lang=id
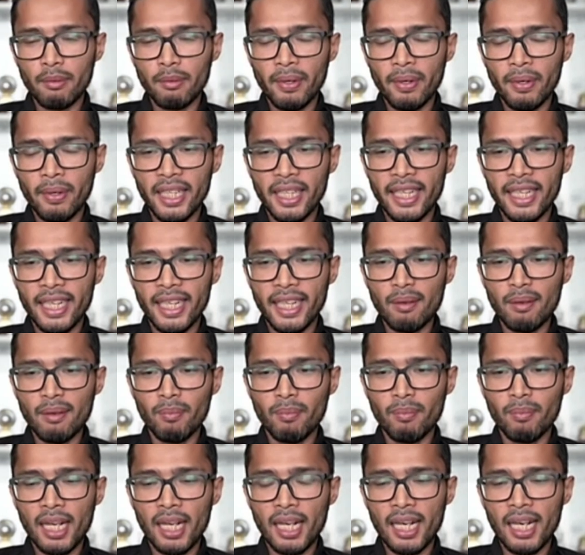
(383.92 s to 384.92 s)
TBIG
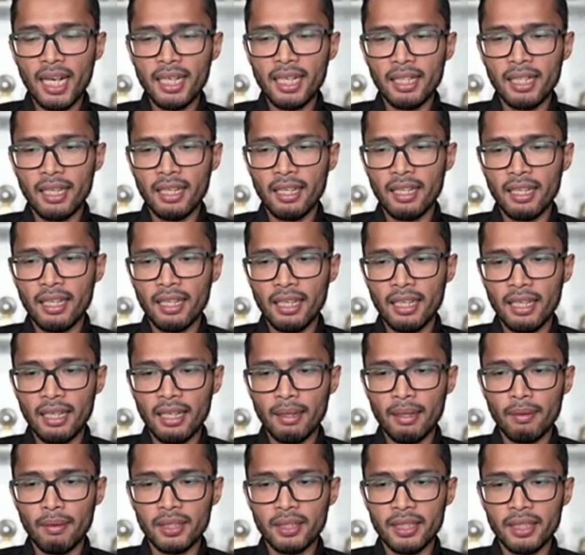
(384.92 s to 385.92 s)
kan belakangan
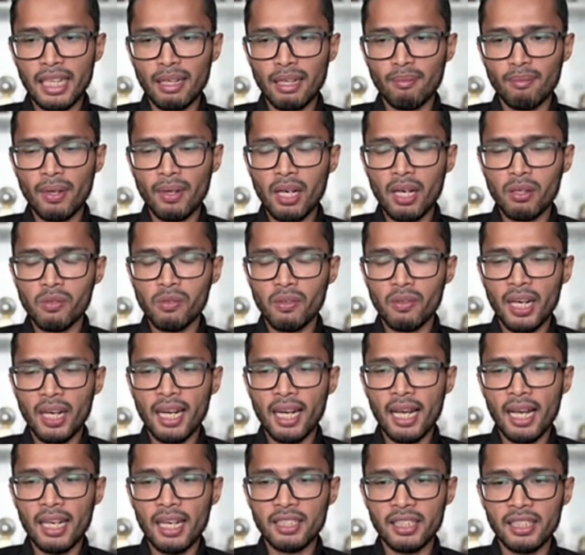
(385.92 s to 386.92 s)
uh, sedang
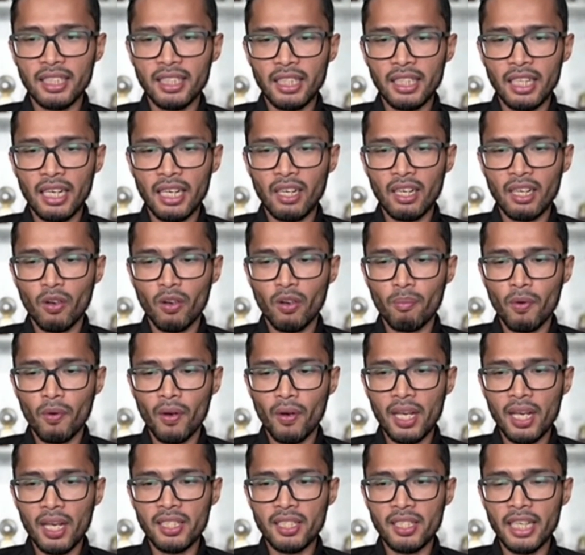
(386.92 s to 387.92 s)
melakukan aksi uh,
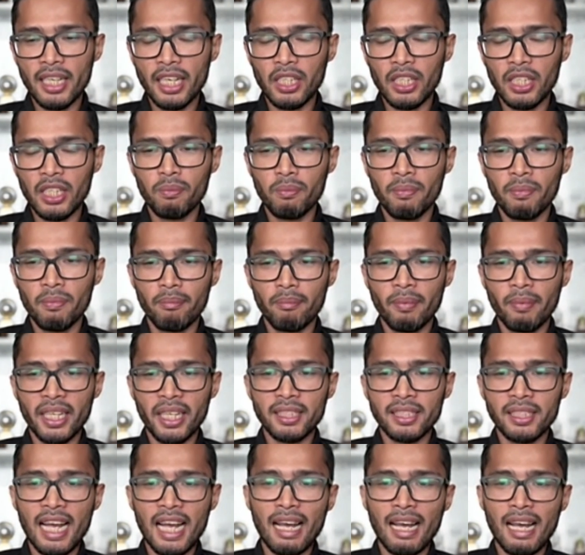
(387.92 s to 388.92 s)
korporasi yaitu
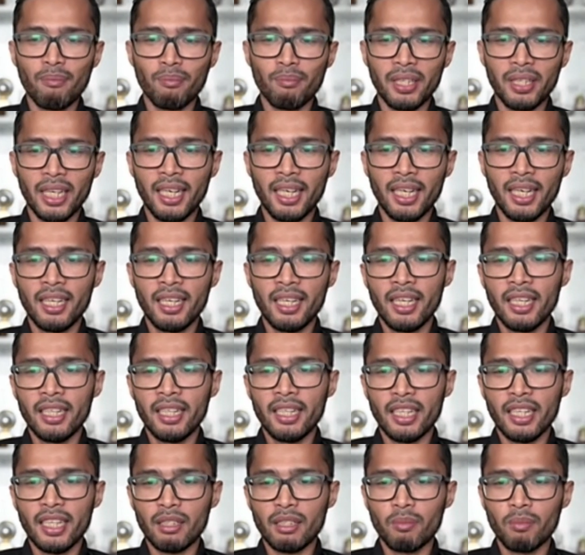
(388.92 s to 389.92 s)
buyback saham ya.
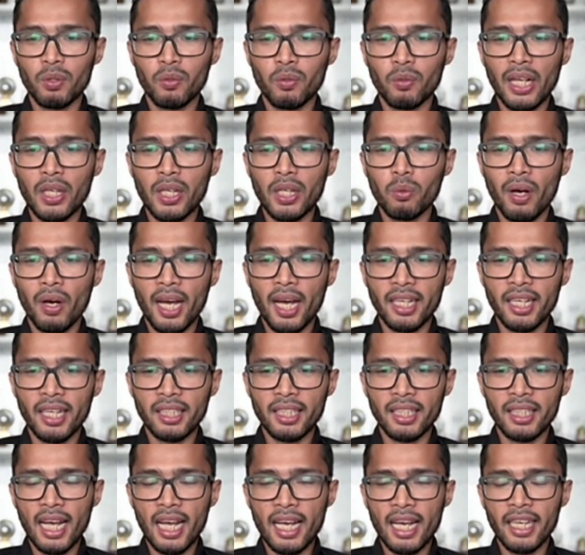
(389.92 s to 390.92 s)
Dan kebetulan iya. dua hari
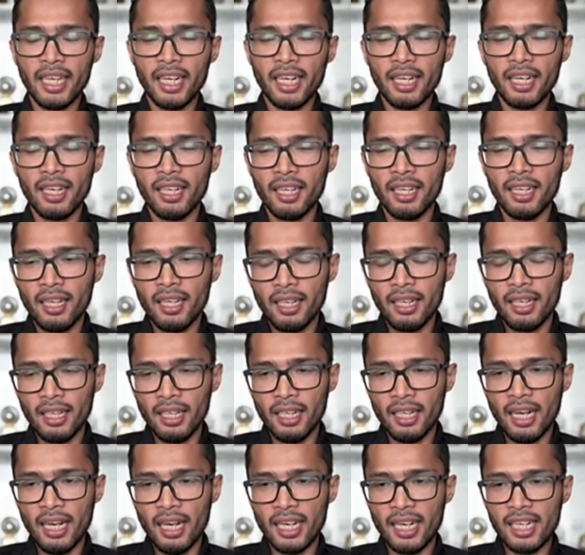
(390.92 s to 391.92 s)
terakhir
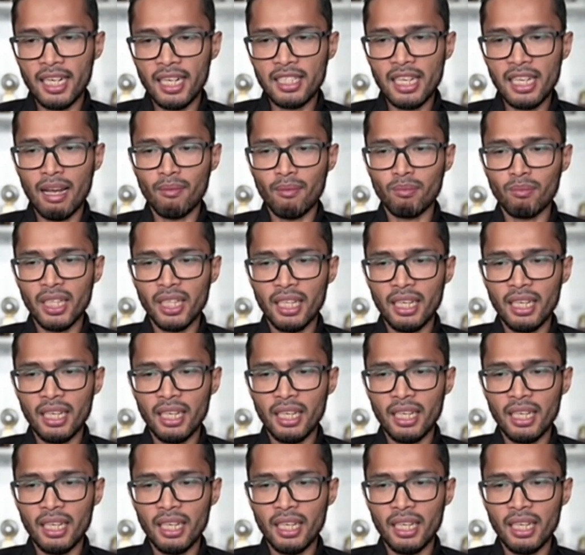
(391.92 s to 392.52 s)
uh, harga sahamnya